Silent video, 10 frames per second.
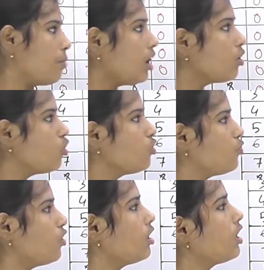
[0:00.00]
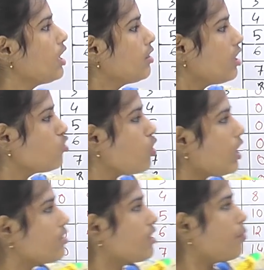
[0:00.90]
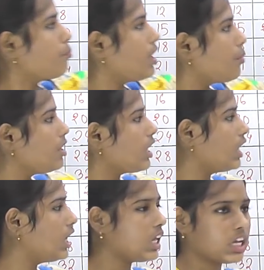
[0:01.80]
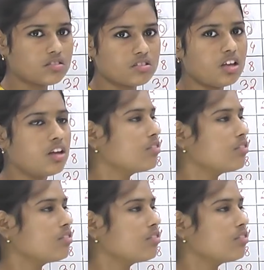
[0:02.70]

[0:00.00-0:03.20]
বা গুণফল কিছু এক্সাম্পল আমি এখানে রেখেছি